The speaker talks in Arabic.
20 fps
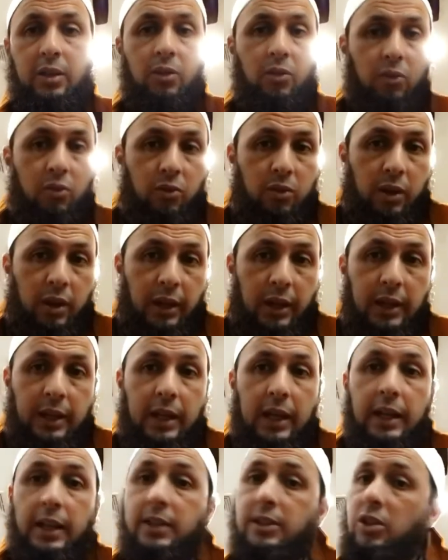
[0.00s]
حينها
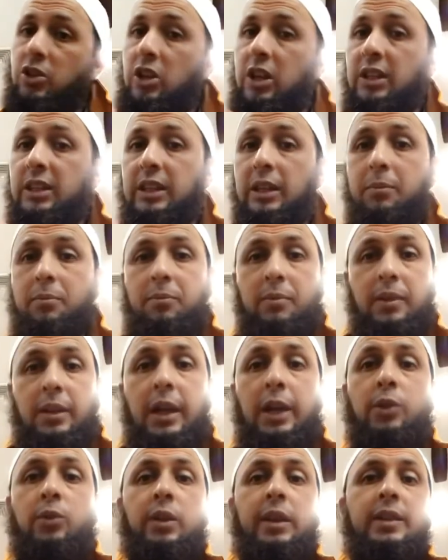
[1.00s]
يتجه للطب نحن
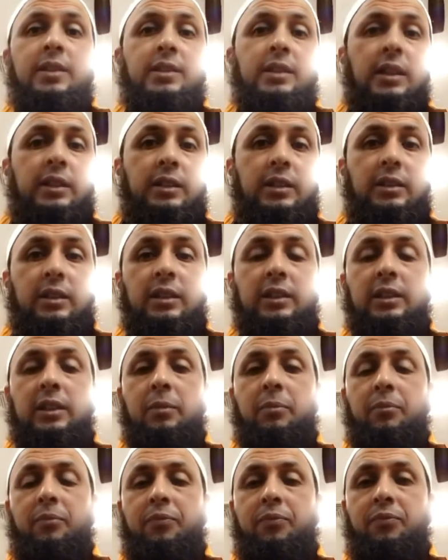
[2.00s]
لسنا ضد الطب
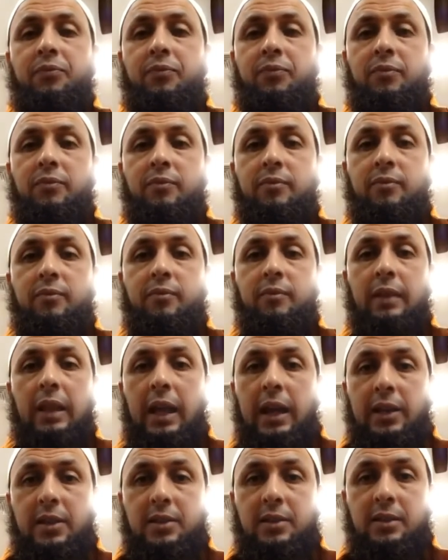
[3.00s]

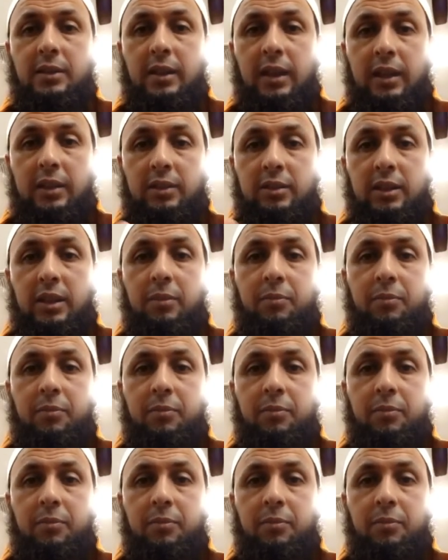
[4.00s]
بالعكس الطب